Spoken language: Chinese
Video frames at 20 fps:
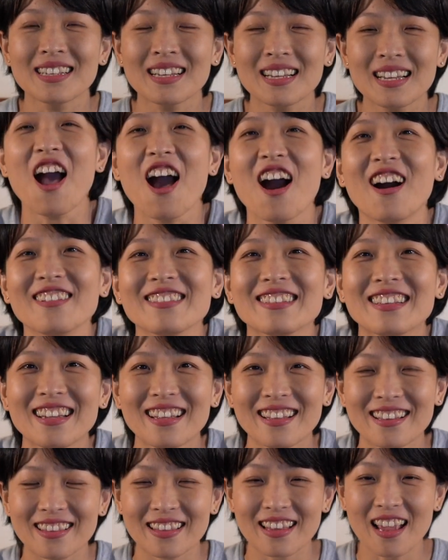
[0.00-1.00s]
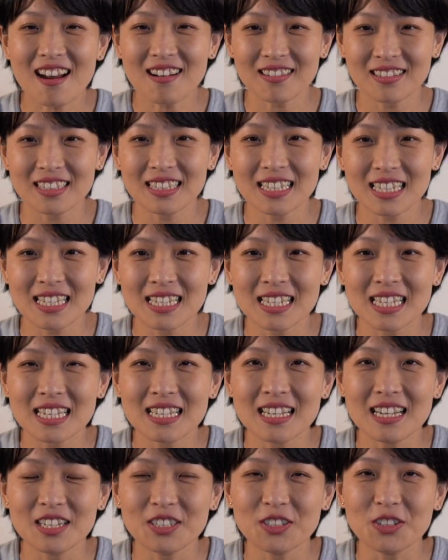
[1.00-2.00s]
好，第二个契机
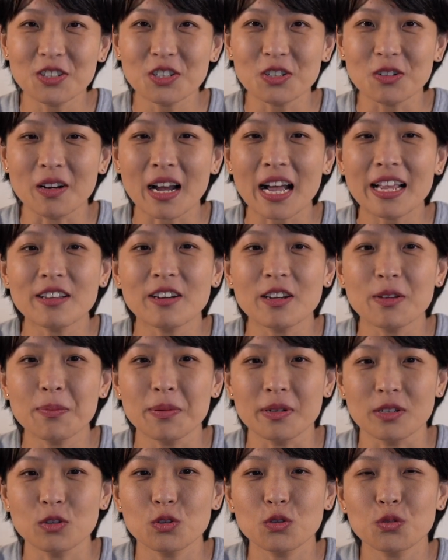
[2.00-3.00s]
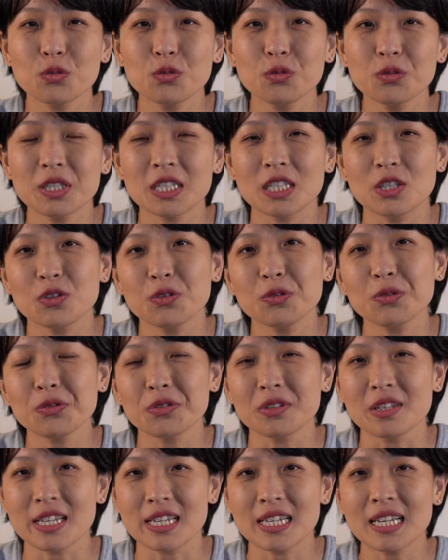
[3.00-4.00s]
呢，就是我看到一本书，其中
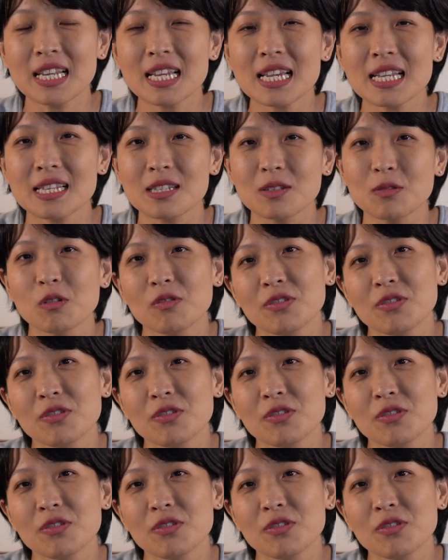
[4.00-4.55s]
举的一个例子，我